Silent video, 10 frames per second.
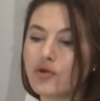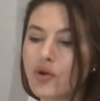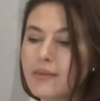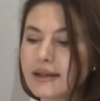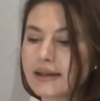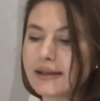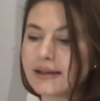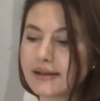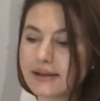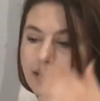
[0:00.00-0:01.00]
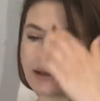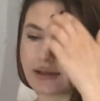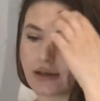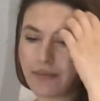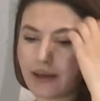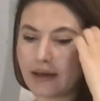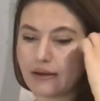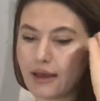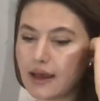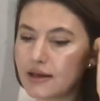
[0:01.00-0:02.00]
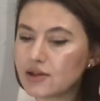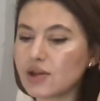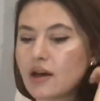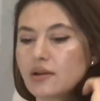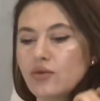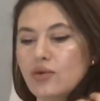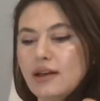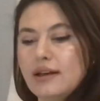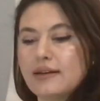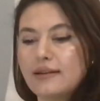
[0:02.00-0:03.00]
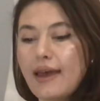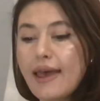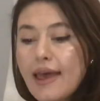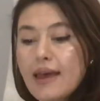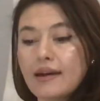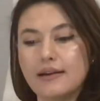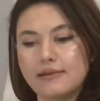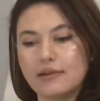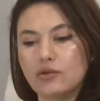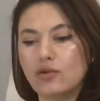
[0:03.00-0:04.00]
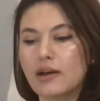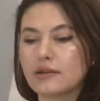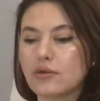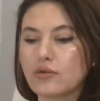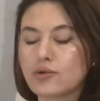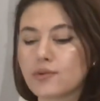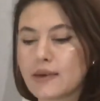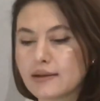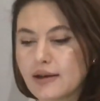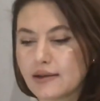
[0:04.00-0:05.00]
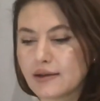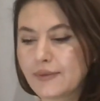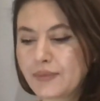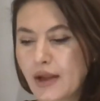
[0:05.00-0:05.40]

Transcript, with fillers: Roma'daki Sistine Şapeli'nin en şanlı üyeleri de kastratolardan oluşmaktaydı.